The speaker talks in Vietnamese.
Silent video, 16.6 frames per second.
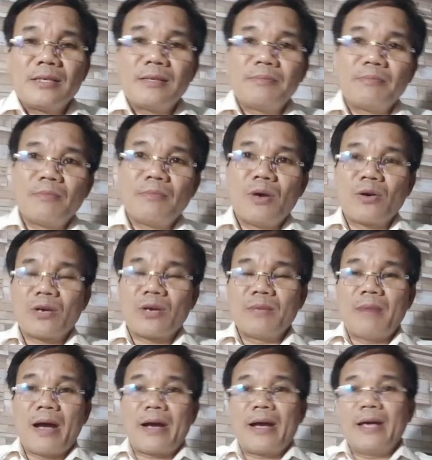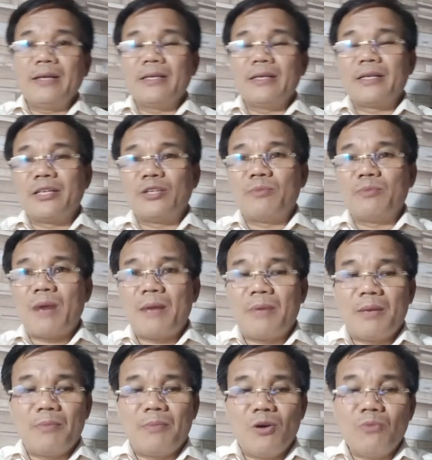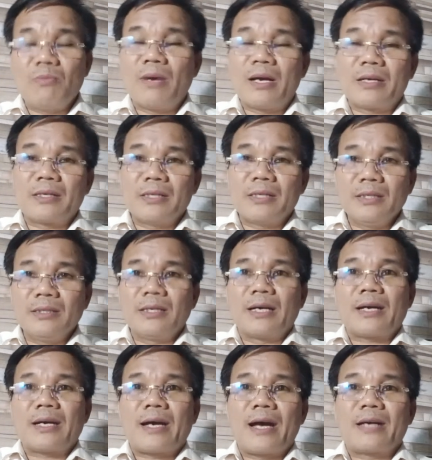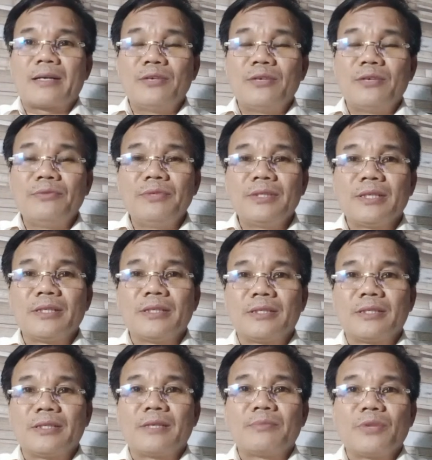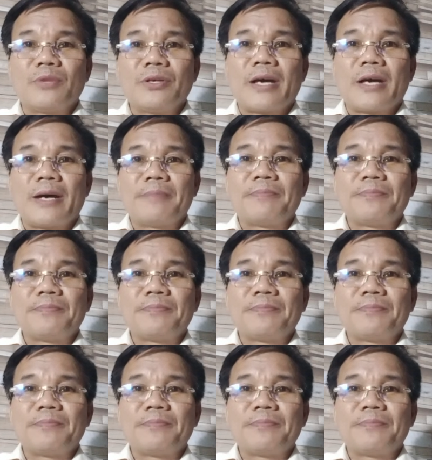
một cái bản án ở điều ba ba mốt mà rất là căng đối với những người trong Thiền Am.